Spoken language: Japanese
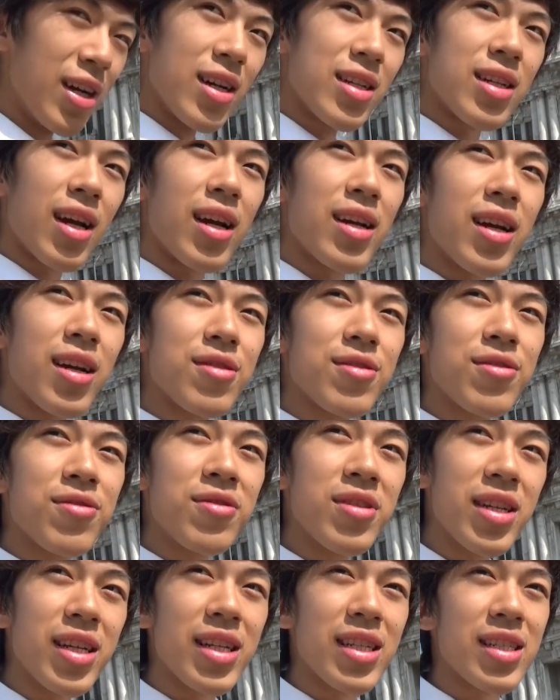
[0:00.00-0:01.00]
最悪の
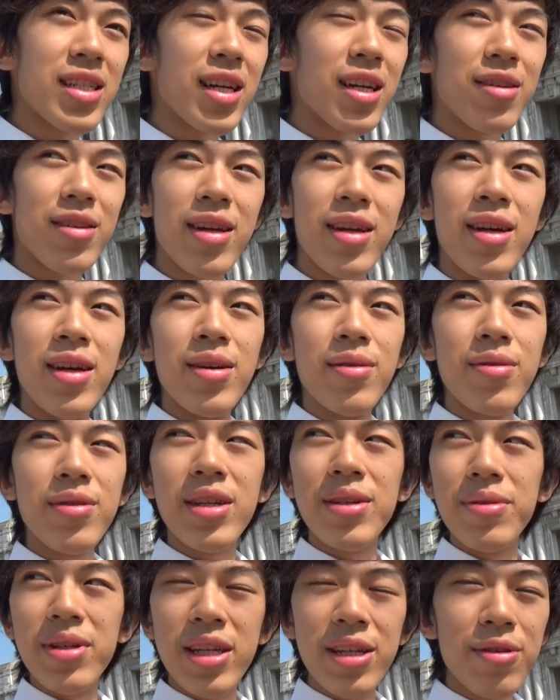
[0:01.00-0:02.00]
雰囲気でしたけどねもう
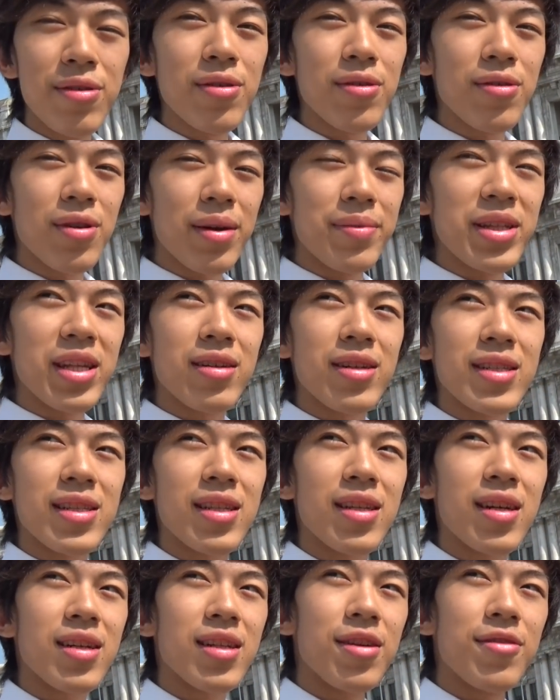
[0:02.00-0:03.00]
昨日の動画見てくだ
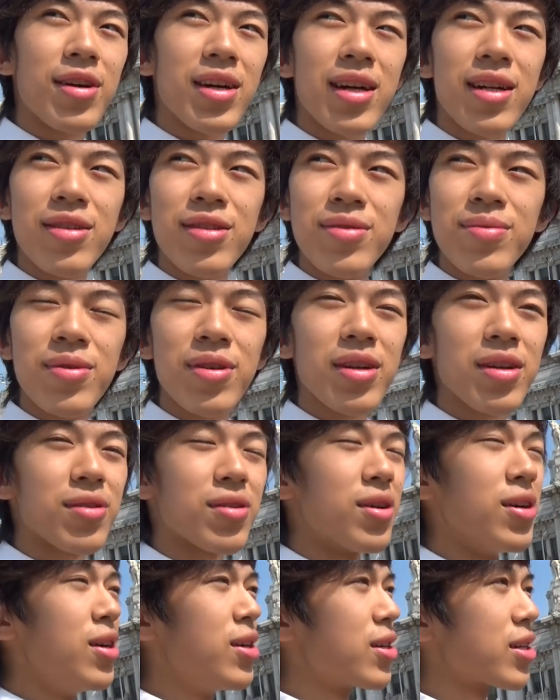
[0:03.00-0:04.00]
さった方は分かると思うけ
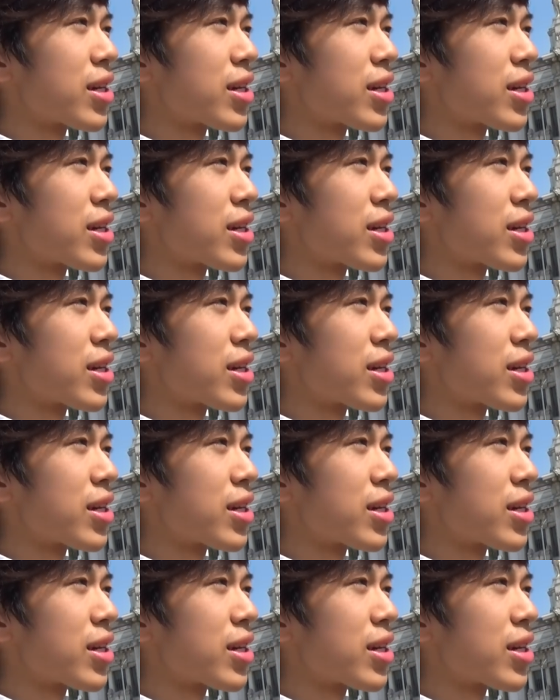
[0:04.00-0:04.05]
ど